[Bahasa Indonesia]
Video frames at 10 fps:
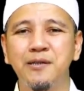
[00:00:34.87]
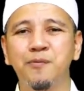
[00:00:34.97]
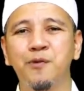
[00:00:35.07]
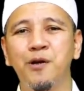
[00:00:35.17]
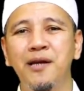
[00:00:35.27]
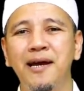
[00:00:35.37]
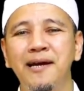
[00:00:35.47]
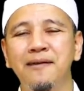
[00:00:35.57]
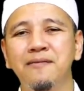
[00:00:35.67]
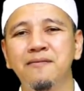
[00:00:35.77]

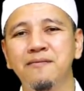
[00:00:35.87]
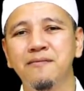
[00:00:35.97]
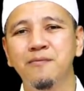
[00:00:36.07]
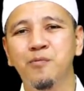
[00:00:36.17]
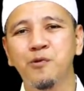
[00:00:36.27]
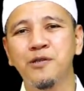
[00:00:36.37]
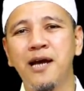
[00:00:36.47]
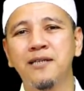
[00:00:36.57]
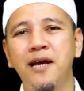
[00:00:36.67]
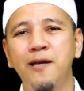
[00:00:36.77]
Sebetulnya putus
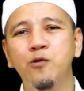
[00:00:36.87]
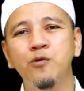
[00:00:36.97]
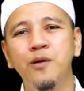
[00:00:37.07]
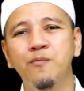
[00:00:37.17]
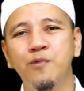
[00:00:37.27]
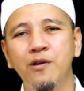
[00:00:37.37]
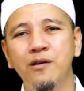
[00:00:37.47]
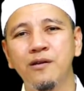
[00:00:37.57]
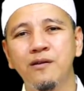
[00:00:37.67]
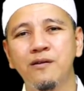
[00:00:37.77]
asa itu
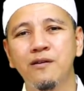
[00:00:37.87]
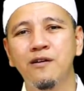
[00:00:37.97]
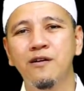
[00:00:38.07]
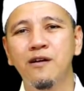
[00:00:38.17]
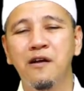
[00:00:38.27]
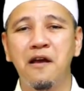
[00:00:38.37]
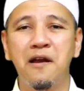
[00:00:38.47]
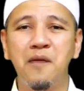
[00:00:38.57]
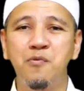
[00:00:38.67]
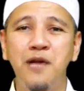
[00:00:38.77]
timbul
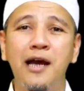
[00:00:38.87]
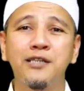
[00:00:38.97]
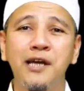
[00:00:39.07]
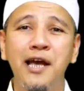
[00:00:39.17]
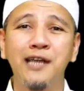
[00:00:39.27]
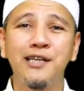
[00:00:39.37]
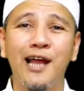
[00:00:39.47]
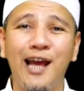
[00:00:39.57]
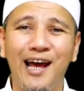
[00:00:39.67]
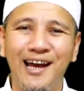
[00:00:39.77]
karena punya asa yang
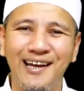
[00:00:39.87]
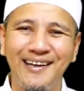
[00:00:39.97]
salah.